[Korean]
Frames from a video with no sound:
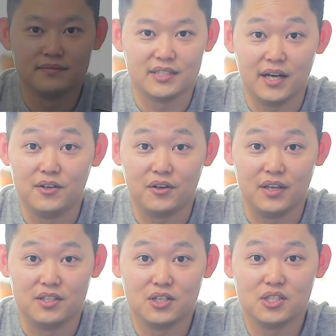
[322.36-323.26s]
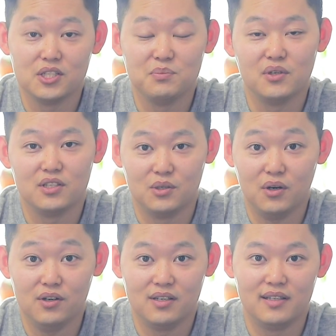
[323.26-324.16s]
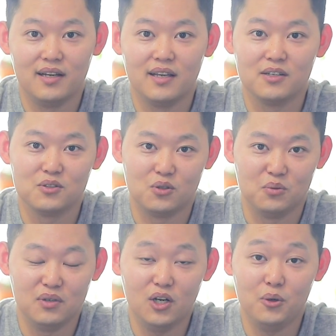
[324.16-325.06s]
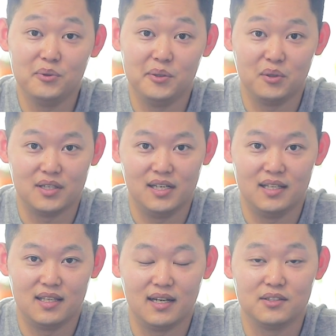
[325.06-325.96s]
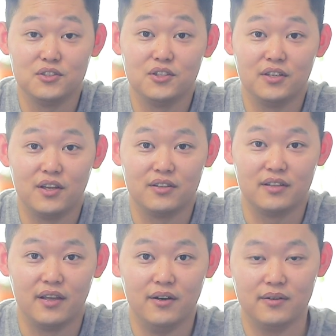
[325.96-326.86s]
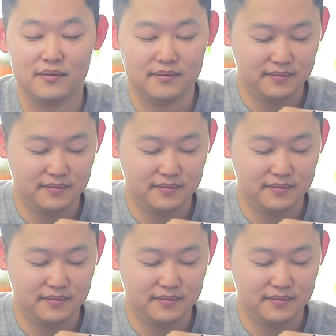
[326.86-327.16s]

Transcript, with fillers: 자 이렇게 2020년 2월 이달의 향수로 플라워브 이모탈리티가 선정이 되었는데요.